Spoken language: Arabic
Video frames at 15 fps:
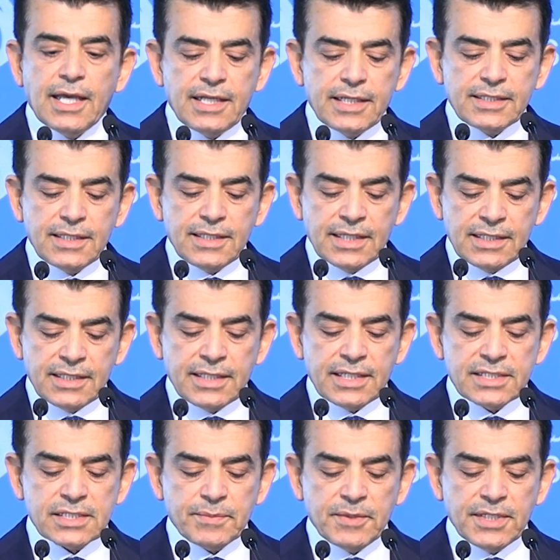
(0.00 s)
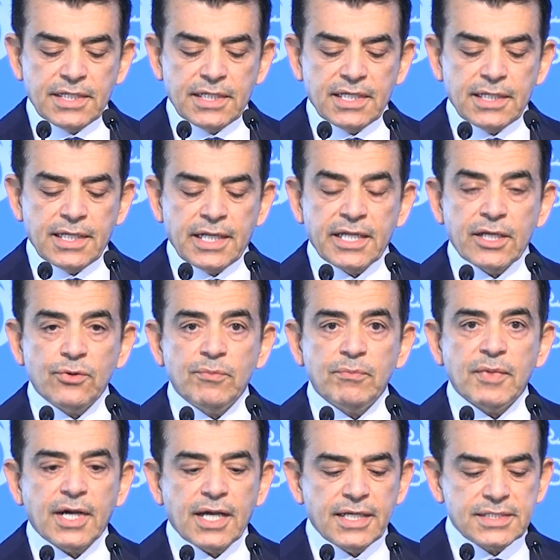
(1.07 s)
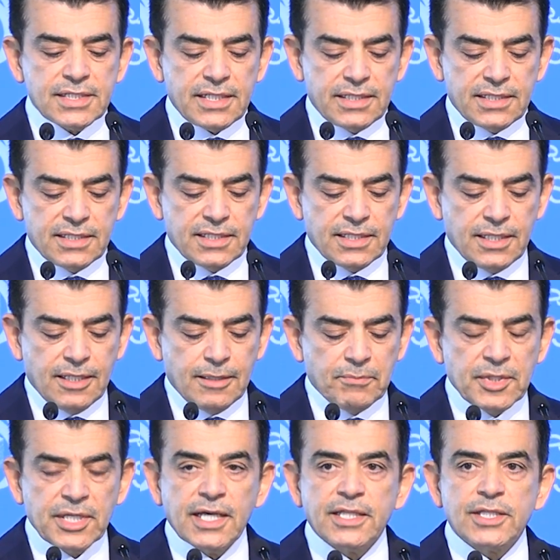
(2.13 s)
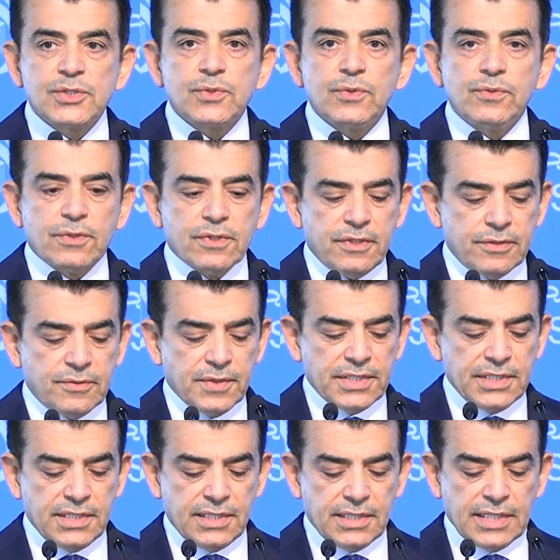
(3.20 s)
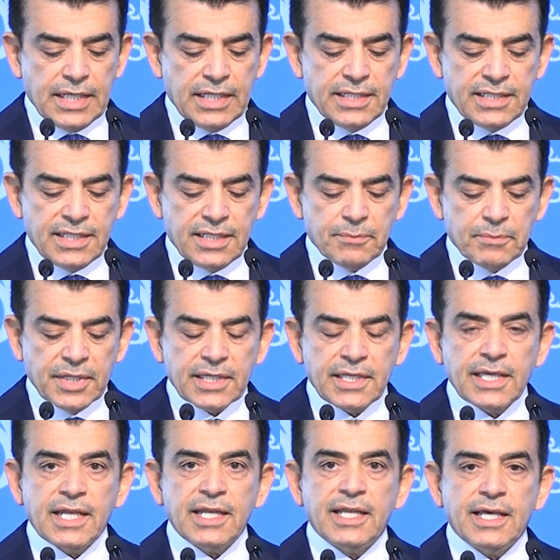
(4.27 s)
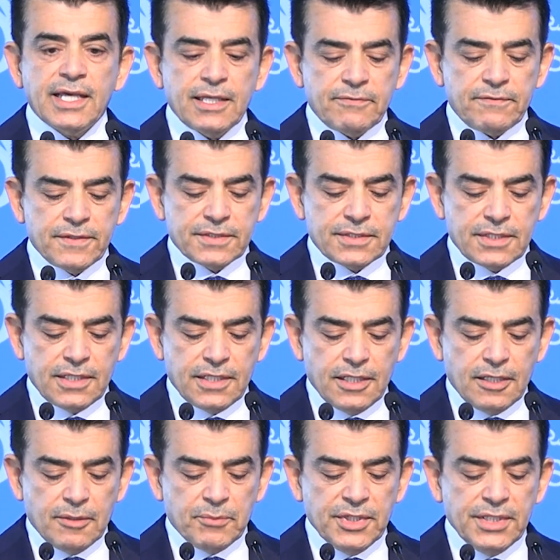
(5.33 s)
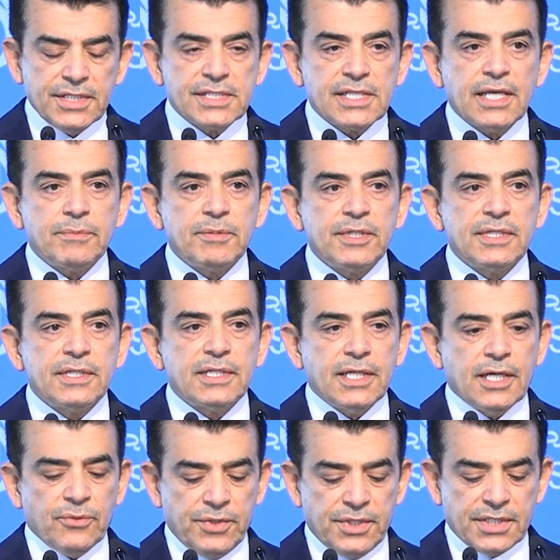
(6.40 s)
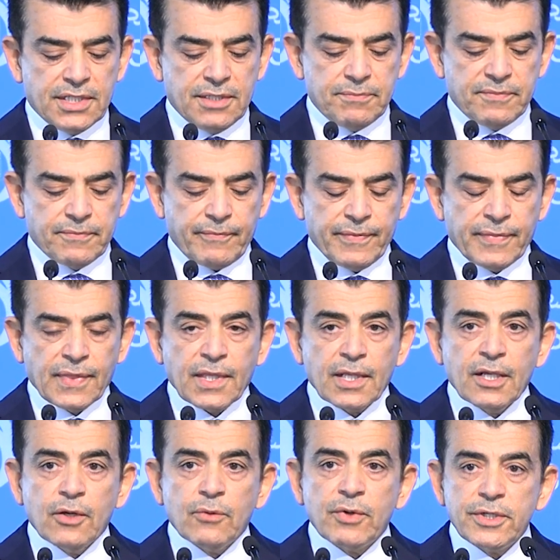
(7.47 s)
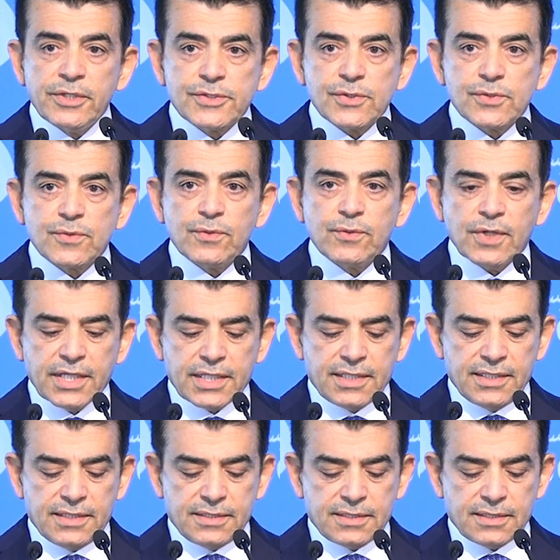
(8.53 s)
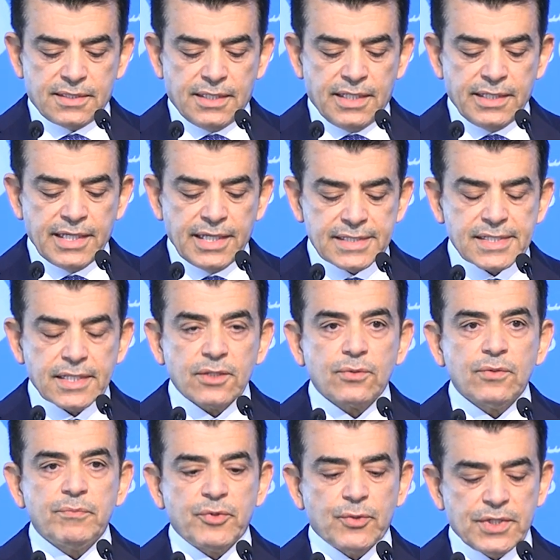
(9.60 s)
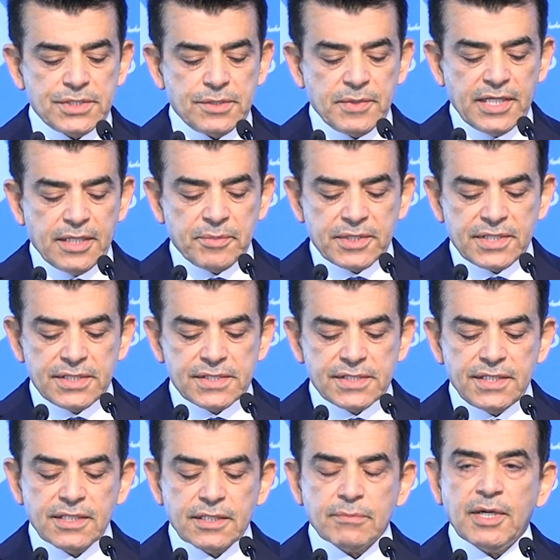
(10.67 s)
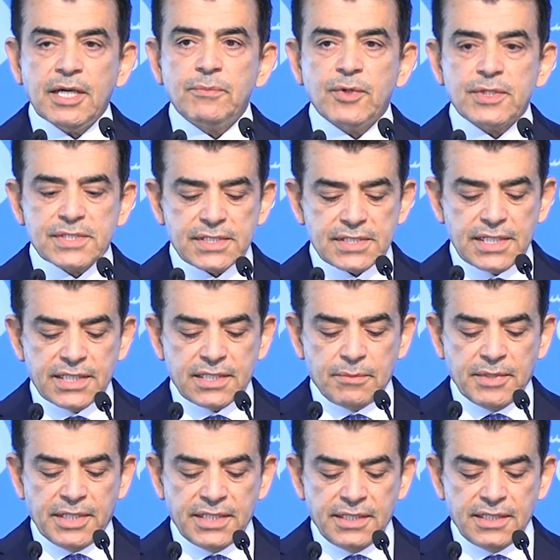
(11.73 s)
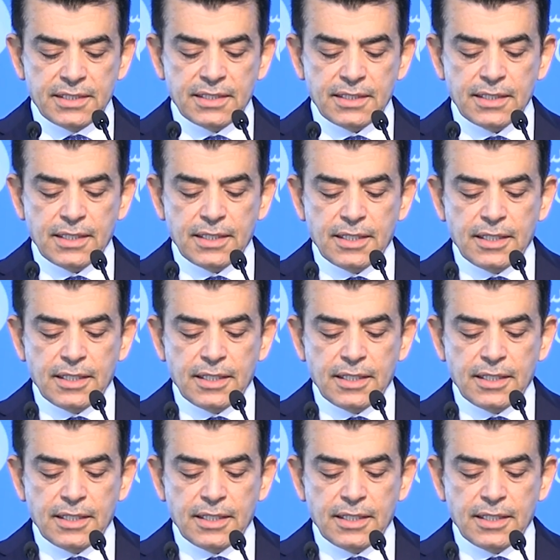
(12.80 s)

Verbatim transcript: التي يندى جبينها اليوم خجلا من هذا السلوك العدواني الذي ينبغي ألا يفلت من حساب أو عقاب والإيسسكو تؤكد أنها ستقوم بواجبها بالتنسيق مع المؤسسات المعنية